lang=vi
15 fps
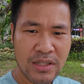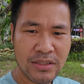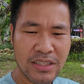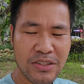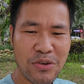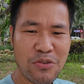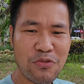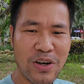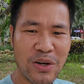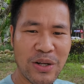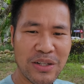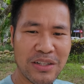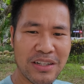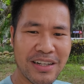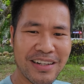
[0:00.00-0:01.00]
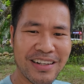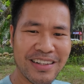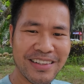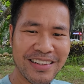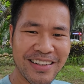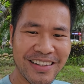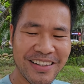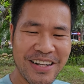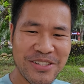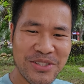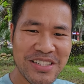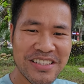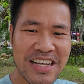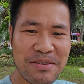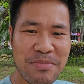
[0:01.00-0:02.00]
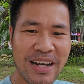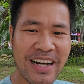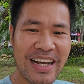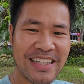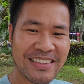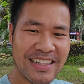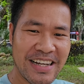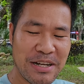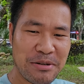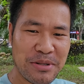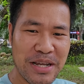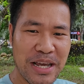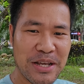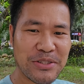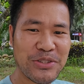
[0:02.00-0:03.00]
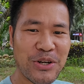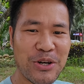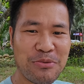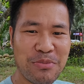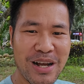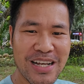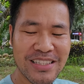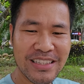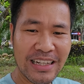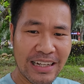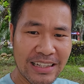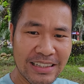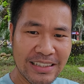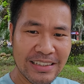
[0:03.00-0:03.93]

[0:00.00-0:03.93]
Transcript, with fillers: chứ không phải luật à, đề xuất ra ban hành ra để cho mà gì ạ?